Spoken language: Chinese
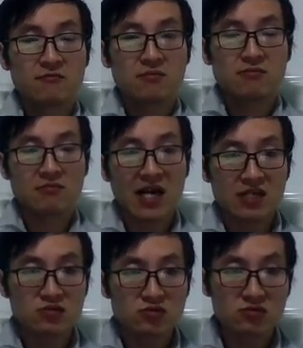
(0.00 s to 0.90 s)

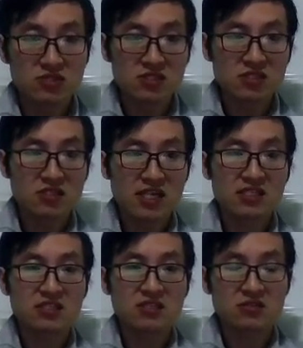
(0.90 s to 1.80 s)
满足自己内
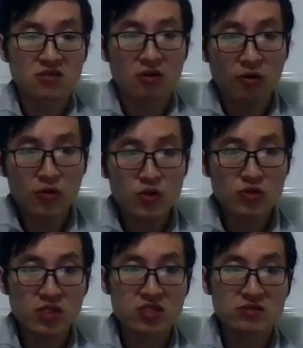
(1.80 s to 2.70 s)
心的这种空虚
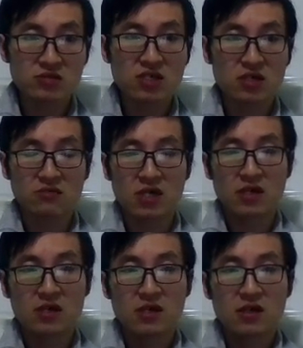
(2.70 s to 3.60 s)
的这种渴望，
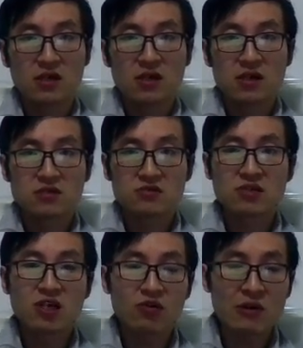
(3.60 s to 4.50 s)
这种
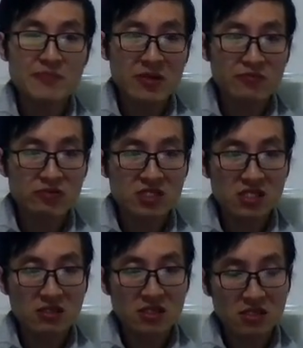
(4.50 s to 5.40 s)
渴望并不是
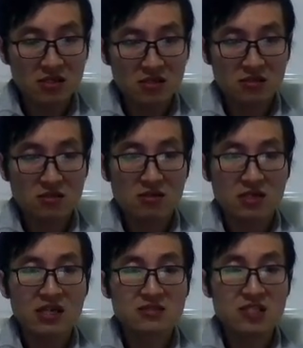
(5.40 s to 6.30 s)
以
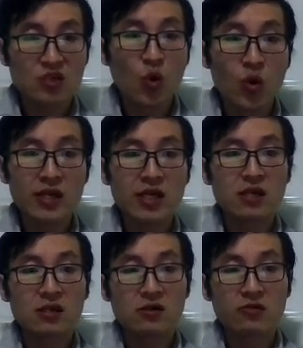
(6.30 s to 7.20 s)
让自己获利
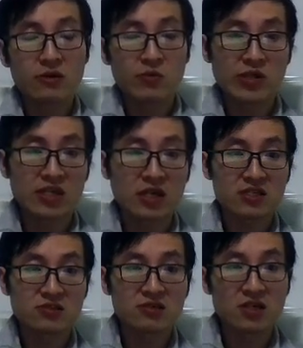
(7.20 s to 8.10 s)
为目的的，这
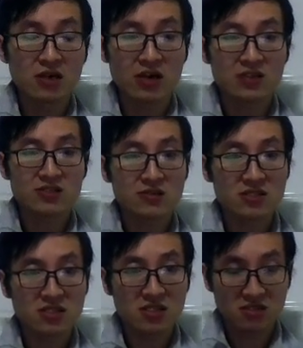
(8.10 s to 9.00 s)
种渴望就是
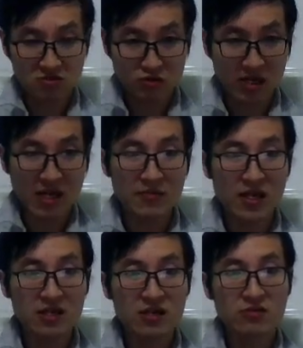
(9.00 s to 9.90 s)
以损害别
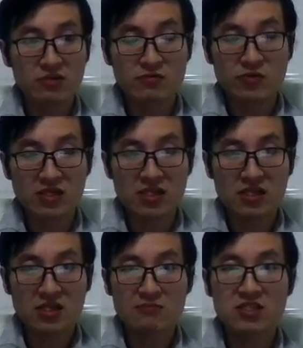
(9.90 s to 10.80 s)
人为目的的。
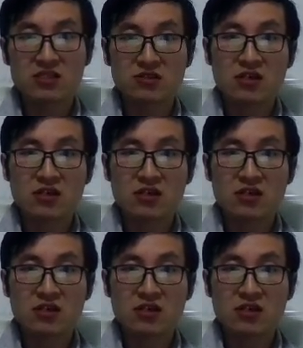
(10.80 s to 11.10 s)
那么这种